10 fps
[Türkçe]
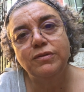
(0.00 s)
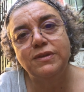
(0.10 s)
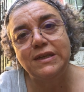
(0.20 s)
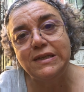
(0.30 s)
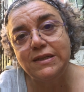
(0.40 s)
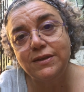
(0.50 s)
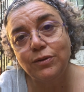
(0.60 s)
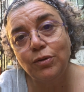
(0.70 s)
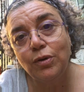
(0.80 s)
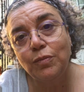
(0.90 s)

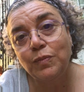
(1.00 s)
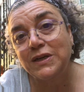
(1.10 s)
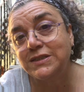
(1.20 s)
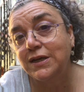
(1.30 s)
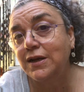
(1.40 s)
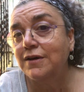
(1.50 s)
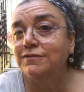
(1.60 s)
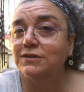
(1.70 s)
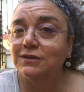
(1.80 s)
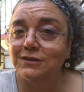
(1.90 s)
değildi o. Pazar
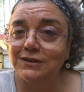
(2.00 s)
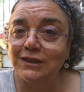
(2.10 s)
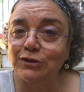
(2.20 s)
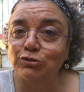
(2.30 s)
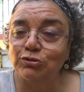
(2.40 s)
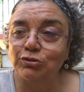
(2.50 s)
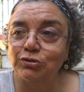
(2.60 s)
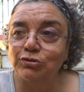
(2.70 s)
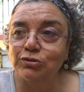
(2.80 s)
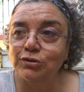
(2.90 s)
haftanın ilk
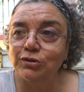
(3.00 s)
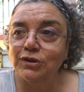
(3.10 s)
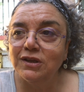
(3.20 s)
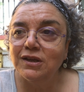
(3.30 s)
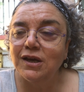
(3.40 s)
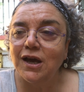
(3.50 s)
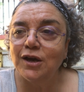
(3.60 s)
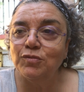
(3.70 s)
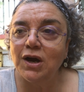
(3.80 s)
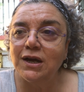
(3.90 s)
günüydü.
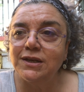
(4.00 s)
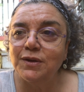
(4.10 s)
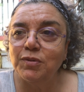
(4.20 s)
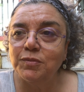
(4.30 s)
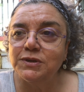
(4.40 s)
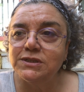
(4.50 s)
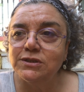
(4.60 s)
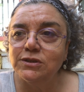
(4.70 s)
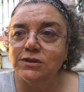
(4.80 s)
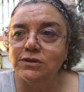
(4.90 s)
Ama anne
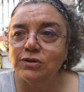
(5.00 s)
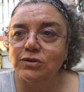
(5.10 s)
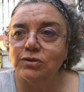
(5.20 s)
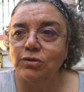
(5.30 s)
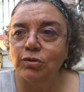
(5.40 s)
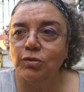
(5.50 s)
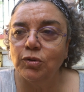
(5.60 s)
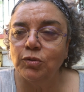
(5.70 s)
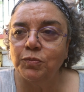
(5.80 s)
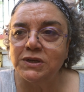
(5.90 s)
babası
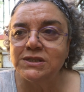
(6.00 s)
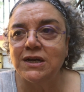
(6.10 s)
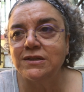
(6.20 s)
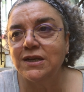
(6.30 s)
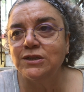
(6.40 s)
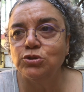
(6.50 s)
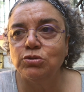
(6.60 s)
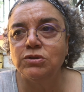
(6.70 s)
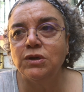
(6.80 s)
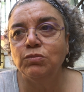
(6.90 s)
o pazardan
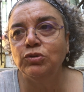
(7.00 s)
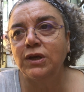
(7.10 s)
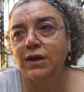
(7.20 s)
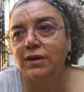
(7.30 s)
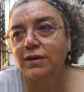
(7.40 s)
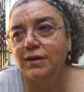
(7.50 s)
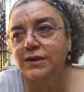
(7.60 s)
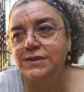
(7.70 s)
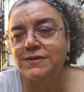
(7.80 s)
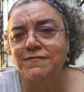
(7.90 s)
sonra buna
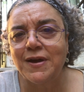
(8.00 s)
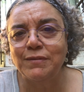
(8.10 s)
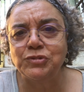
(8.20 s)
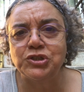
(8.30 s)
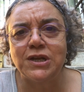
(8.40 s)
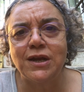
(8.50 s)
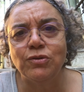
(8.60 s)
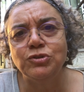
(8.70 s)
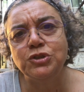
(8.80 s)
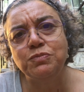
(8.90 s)
isim vermişler.
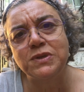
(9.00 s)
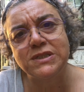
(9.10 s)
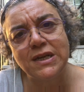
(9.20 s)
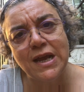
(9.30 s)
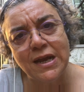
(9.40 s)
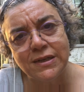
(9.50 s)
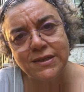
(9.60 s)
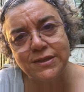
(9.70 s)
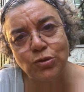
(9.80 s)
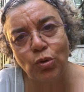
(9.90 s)
Onun için pazar
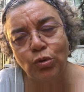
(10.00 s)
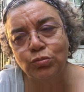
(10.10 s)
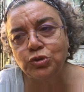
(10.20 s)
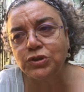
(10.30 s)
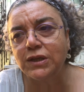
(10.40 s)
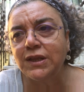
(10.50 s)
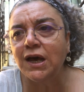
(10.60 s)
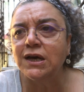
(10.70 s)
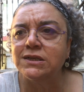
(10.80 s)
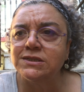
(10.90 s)
ertesi olmuş.
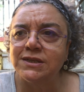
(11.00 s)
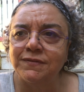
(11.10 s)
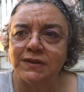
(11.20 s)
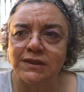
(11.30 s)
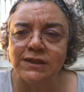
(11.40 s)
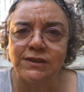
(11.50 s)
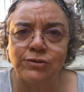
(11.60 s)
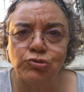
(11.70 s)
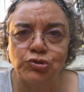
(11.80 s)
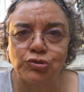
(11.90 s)
Daha az
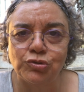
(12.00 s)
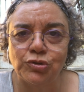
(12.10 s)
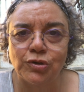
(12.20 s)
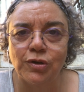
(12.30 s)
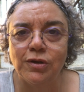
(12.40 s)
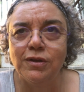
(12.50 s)
sevildiğini düşünüyor.